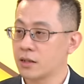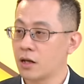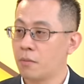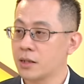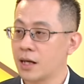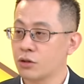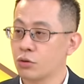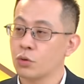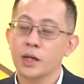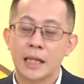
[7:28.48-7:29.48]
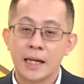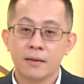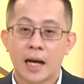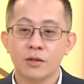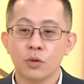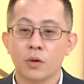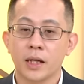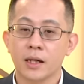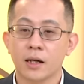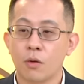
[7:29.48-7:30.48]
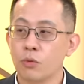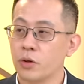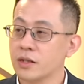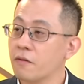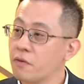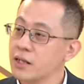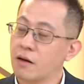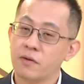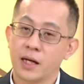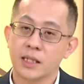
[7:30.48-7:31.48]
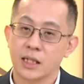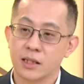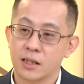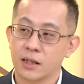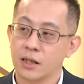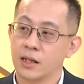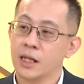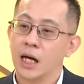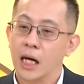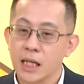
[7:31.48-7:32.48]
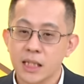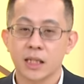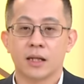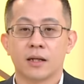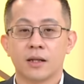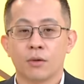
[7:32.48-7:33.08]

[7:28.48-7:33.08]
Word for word: 交办下去。所以他作为一个公务员是非常非常谨慎的，而且。